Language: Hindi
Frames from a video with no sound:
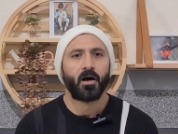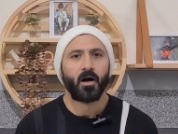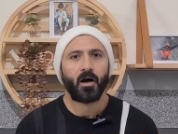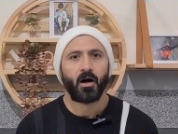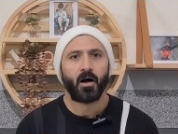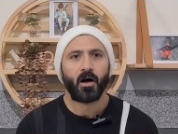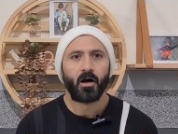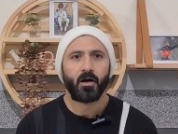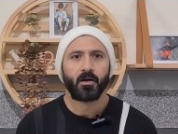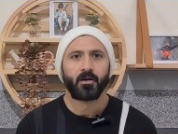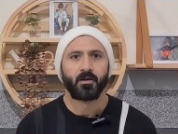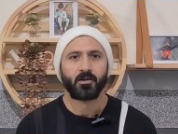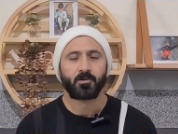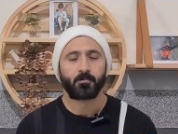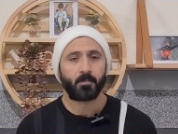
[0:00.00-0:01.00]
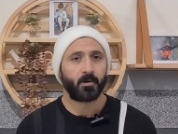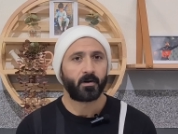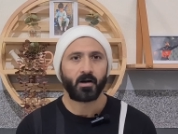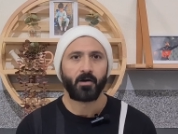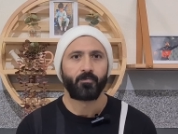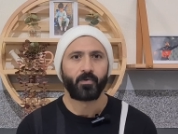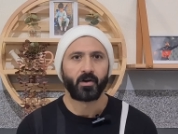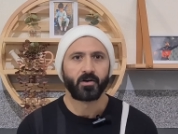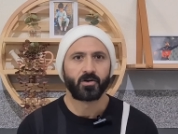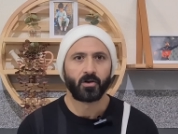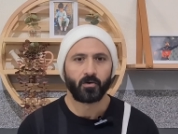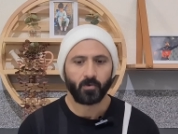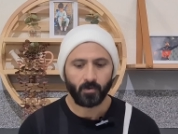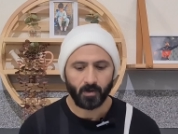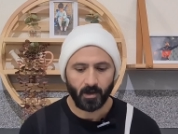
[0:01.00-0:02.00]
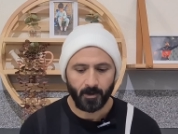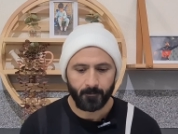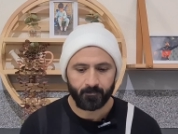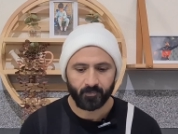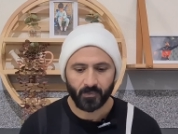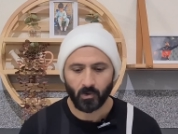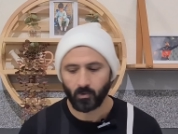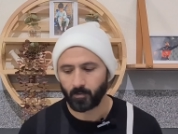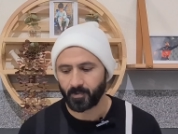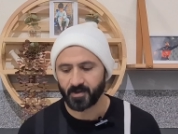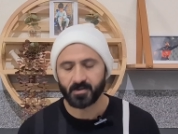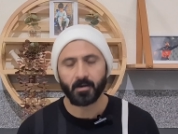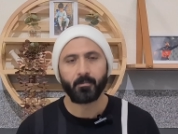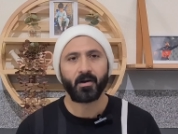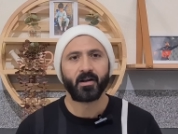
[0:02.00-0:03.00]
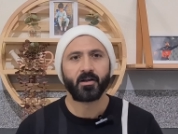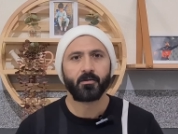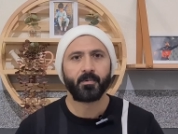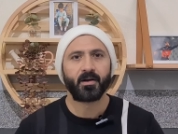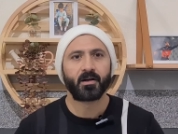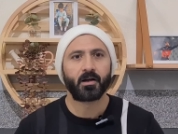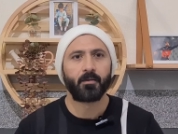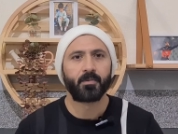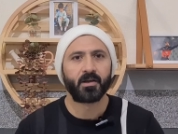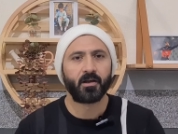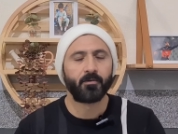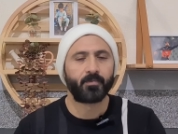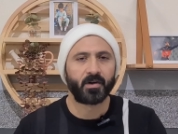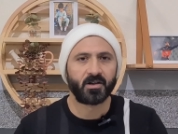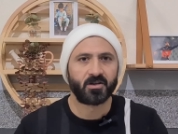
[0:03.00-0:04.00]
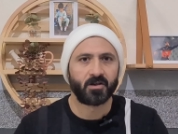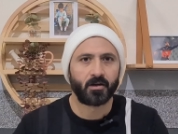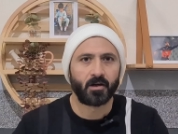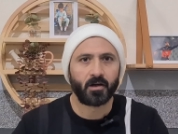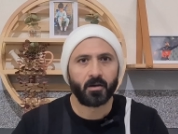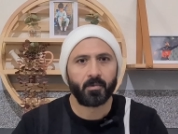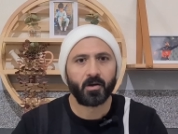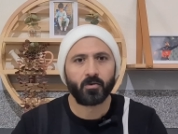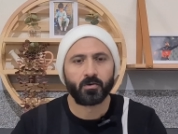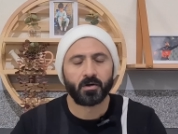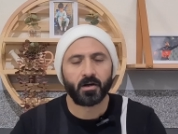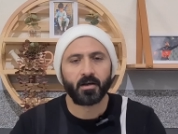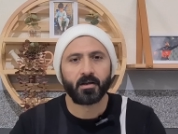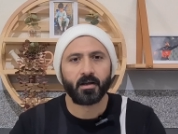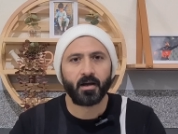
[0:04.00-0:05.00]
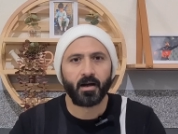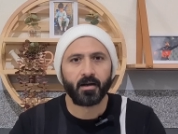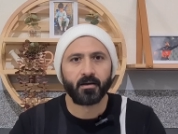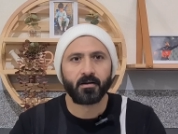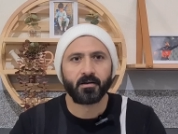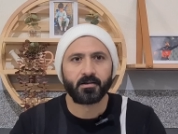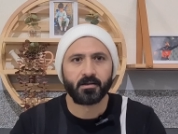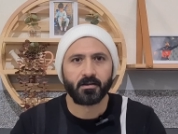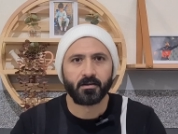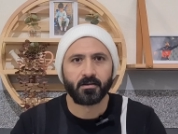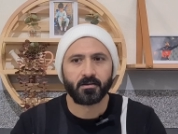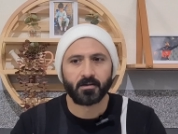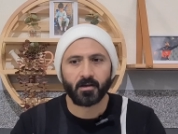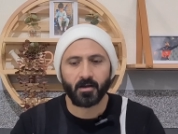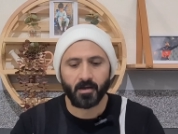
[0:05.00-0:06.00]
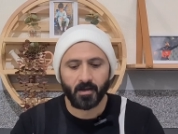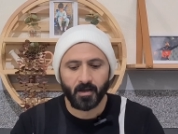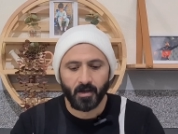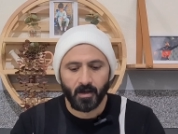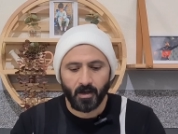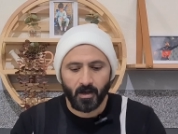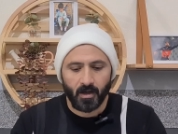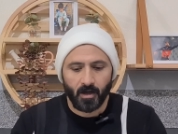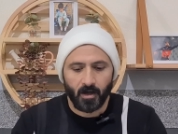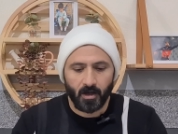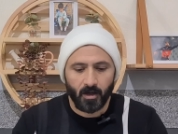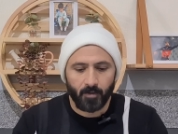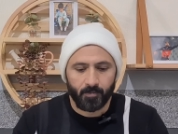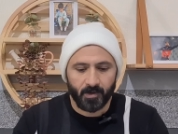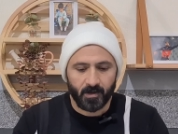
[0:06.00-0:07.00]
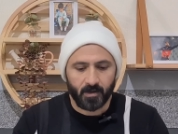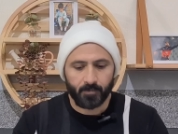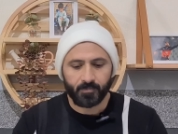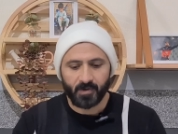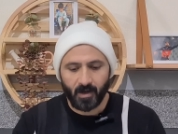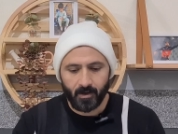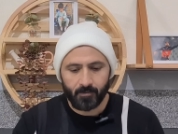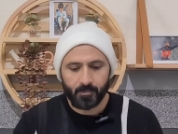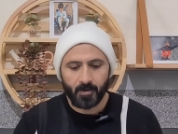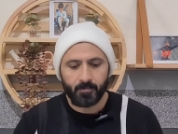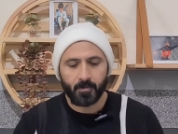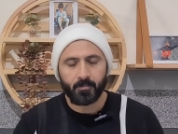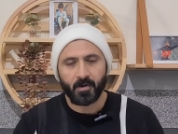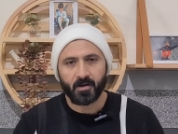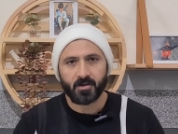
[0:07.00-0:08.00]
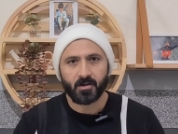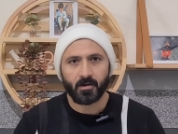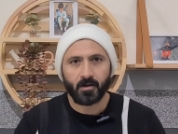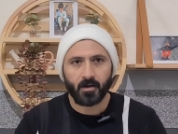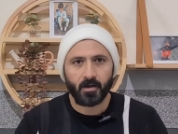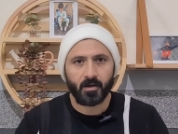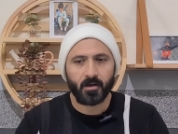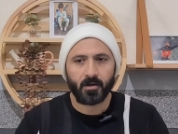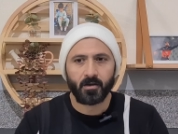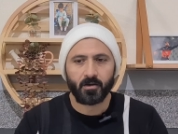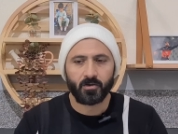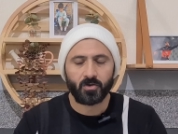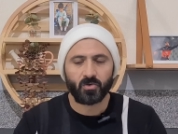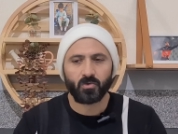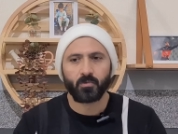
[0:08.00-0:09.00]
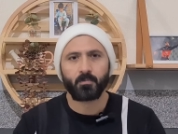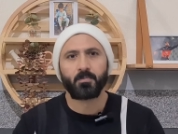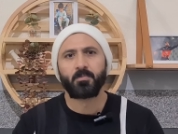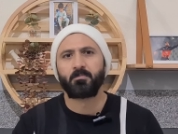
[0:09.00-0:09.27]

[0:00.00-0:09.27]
आ, इस पर का प्रेशर होगा ऊपर से मैनेजमेंट का भी यही प्रेशर है कि भाई उनका ये आखिरी सीरीज़ है आ, फिर कप्तान पे भी प्रेशर है तो